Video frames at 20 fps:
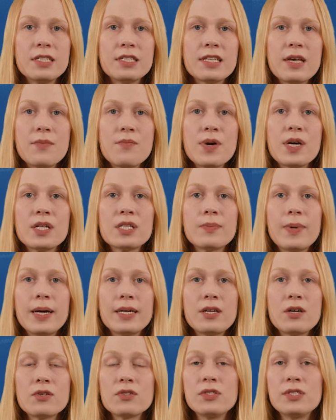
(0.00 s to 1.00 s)
Dezember
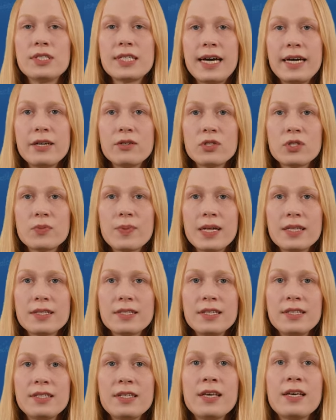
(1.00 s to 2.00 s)

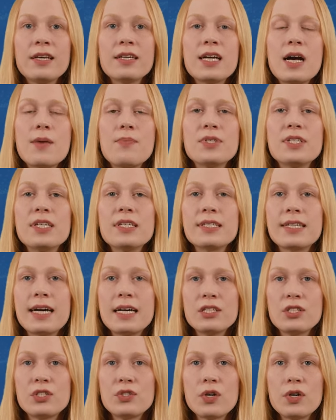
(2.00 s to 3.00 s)
2023 gab es in
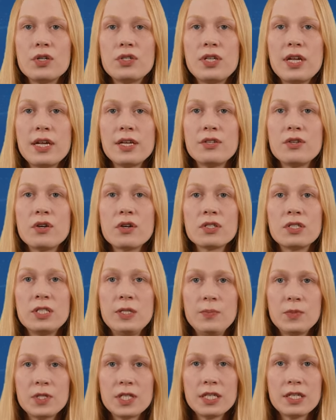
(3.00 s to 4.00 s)
ganz Deutschland noch
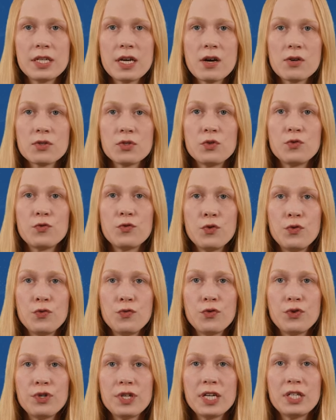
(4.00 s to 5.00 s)

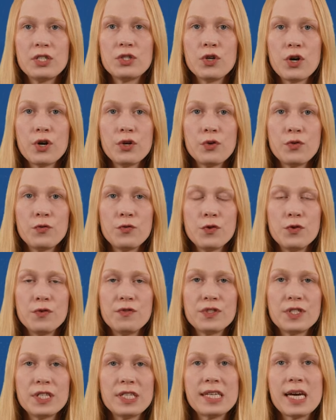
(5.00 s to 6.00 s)

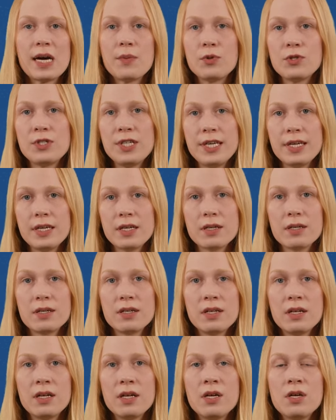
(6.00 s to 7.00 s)
17.559 Apotheken.
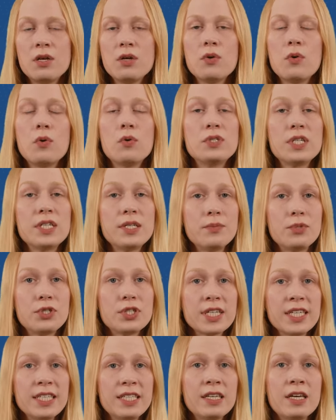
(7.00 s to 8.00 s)
Unter dem
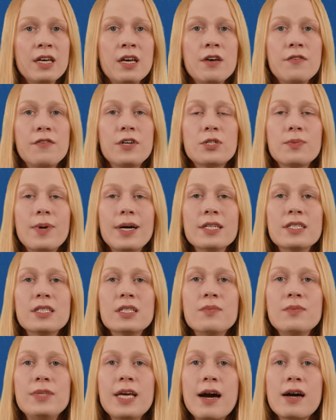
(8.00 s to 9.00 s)
Strich verschwanden
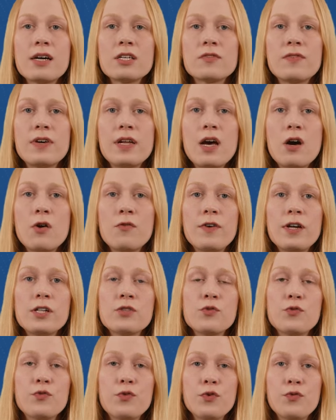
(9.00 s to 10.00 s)
im Jahresverlauf
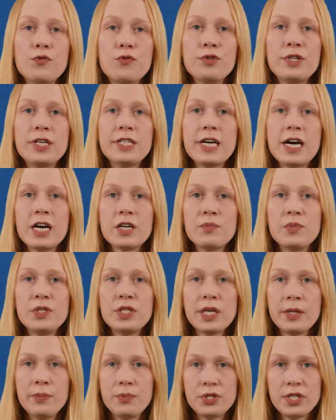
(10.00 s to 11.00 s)
also 508
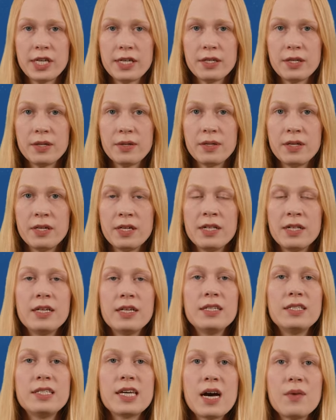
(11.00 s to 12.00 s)
Betriebsstätten.
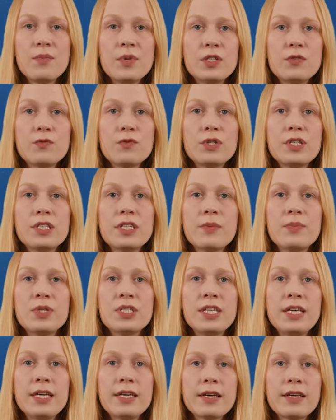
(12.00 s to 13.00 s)
Damit wurde der
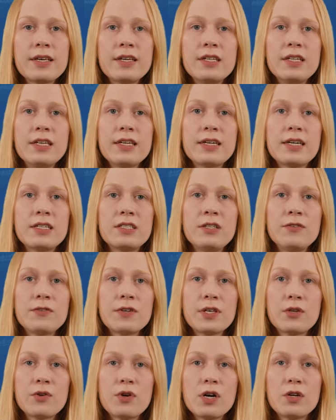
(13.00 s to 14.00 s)
bisherige
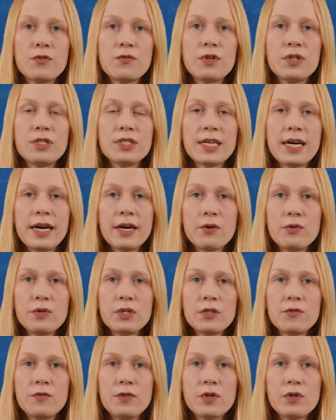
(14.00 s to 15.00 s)
Negativrekord von
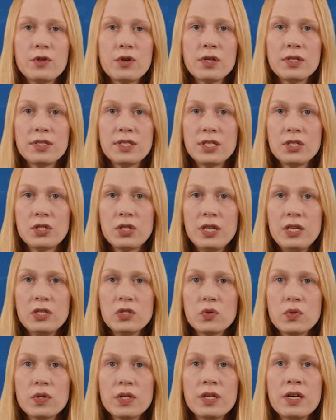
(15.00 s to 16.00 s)
394
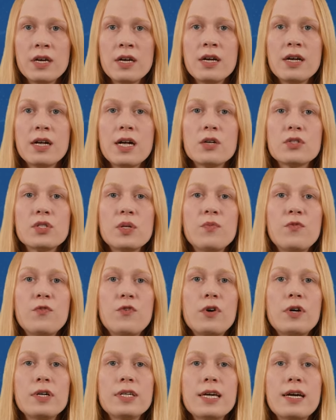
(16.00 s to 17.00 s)
Schließungen aus dem
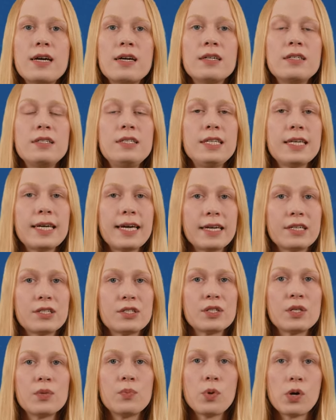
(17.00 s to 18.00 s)
Vorjahr
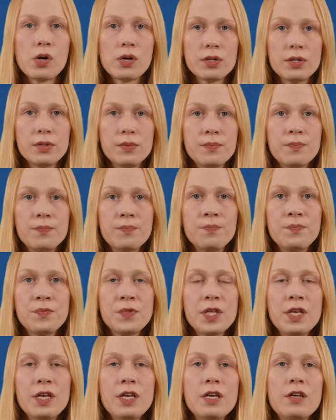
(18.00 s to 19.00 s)
direkt gebrochen.
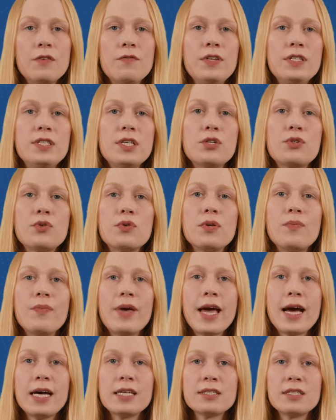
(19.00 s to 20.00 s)
Wie sich schon im
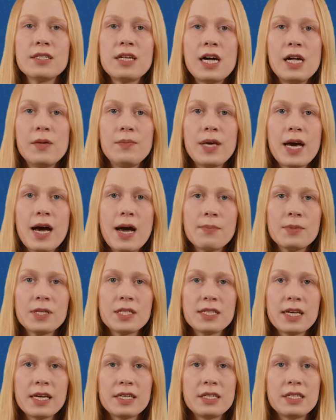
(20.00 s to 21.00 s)
ersten Halbjahr
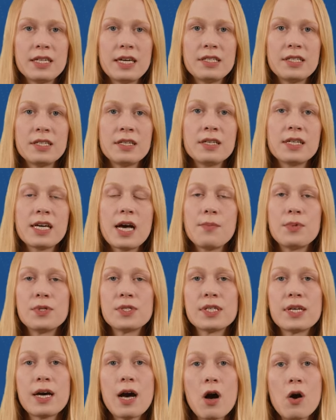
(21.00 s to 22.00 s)
abgezeichnet hatte, gab
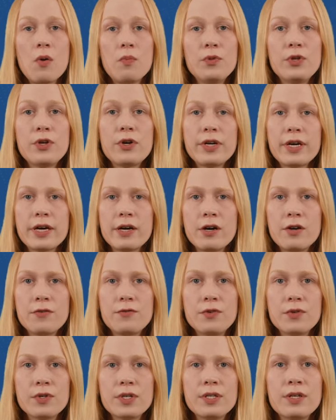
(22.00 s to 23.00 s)
es kaum
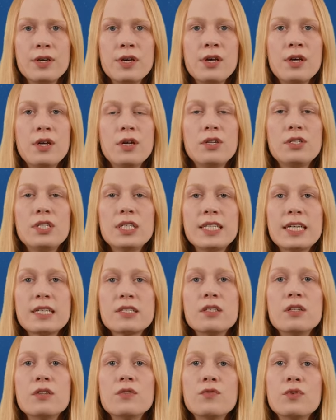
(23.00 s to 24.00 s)
Neueröffnungen.
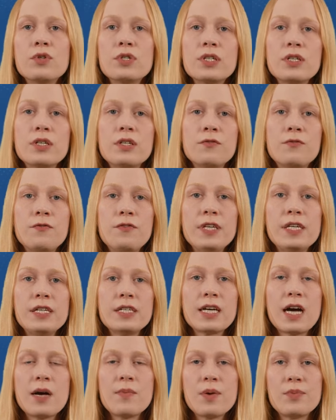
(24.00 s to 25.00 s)
Stattdessen wurde in
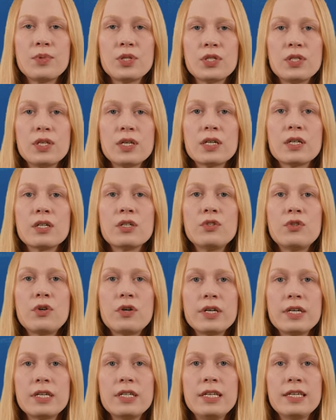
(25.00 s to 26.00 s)
vielen Kammerbezirken
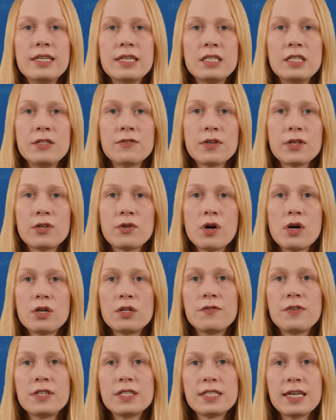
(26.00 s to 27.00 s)
neue
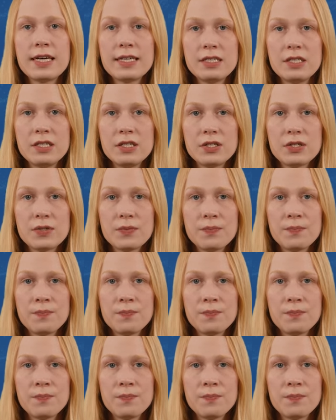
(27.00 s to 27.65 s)
Negativrekorde verzeichnet.